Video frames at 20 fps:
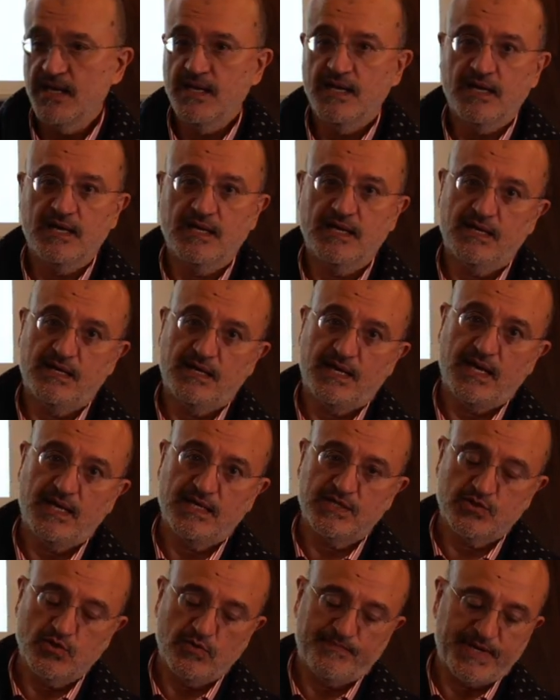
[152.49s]
eh, è
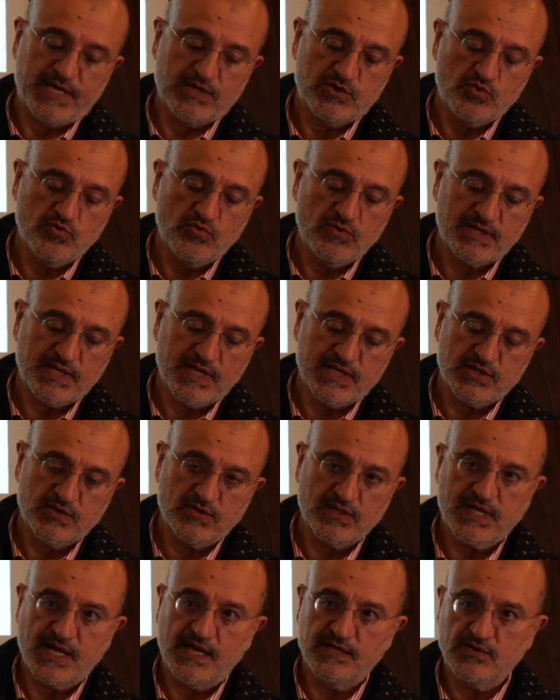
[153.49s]
sopraggiunta
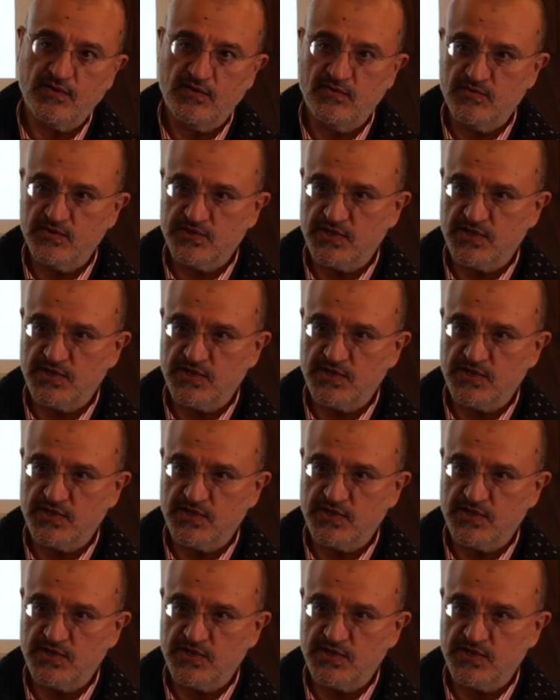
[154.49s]
soltanto in un